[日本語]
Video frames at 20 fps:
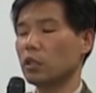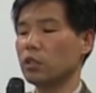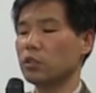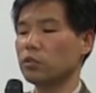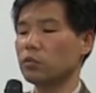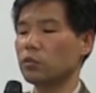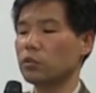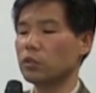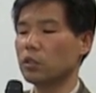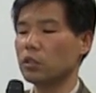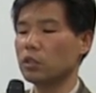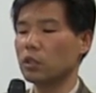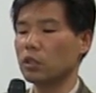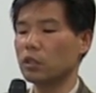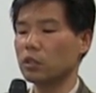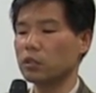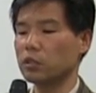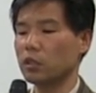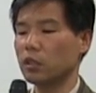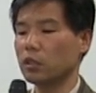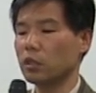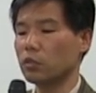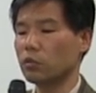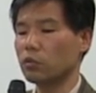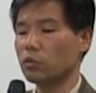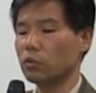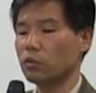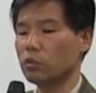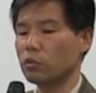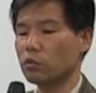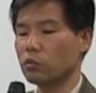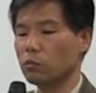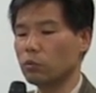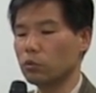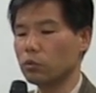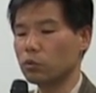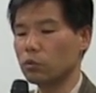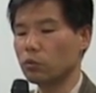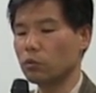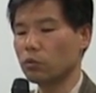返しをしていただきたいなというふうに
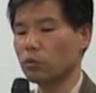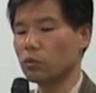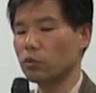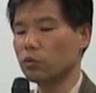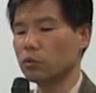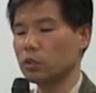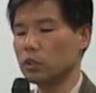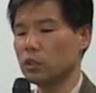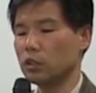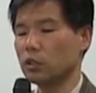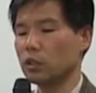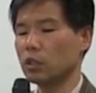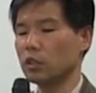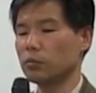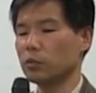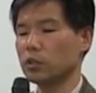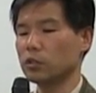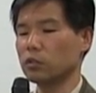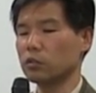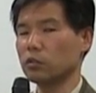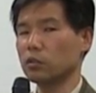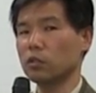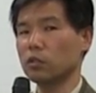思うところになります。